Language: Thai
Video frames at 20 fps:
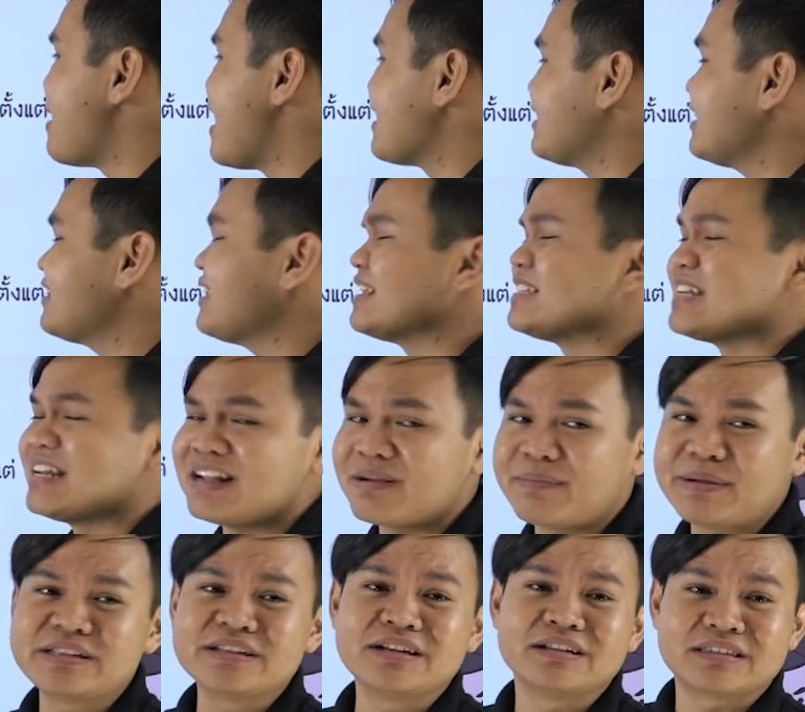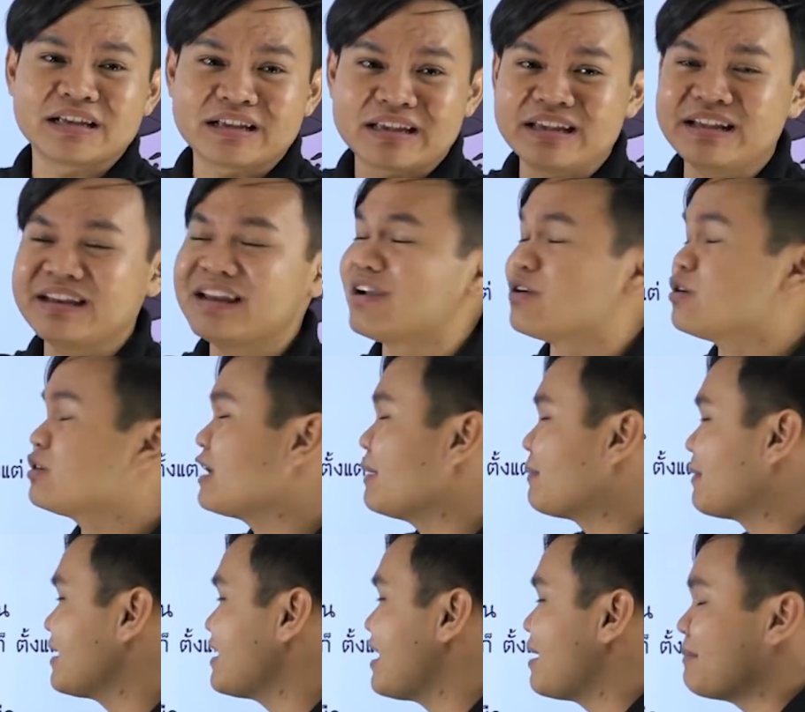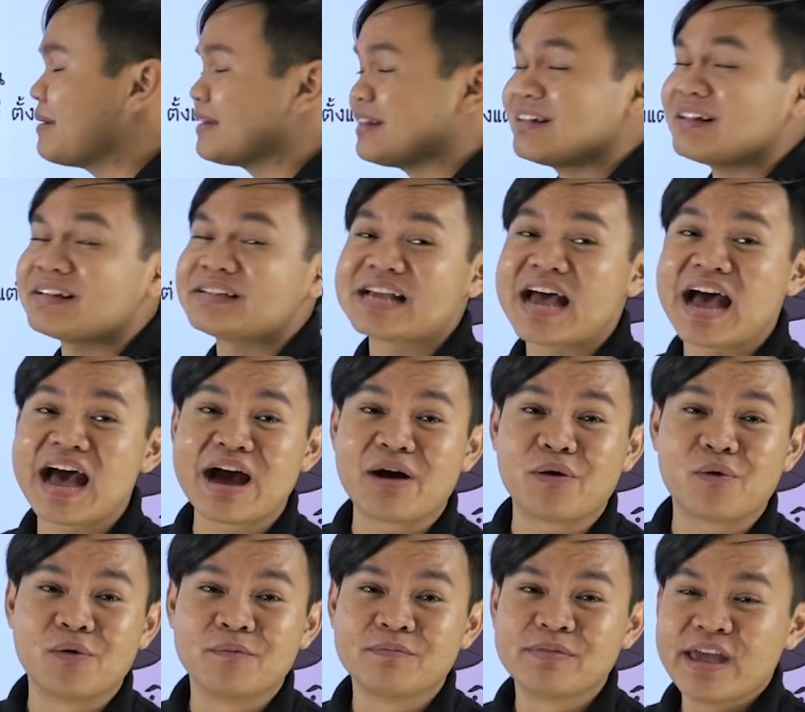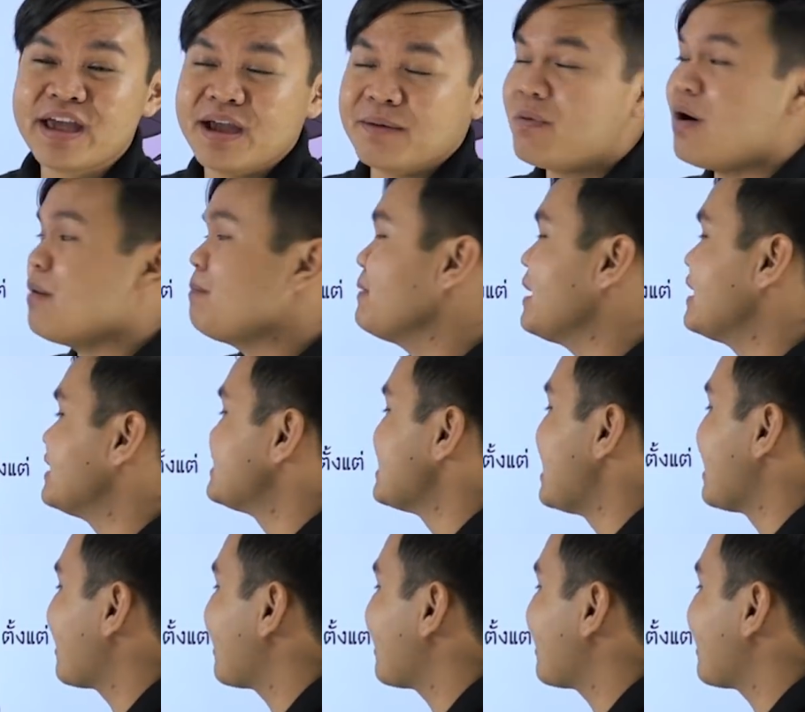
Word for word: มาตั้งแต่ฉันยังไม่ตื่นตะกี้เนี่ยรถเก็บขยะมาตั้งแต่เช้าพอเปลี่ยนจา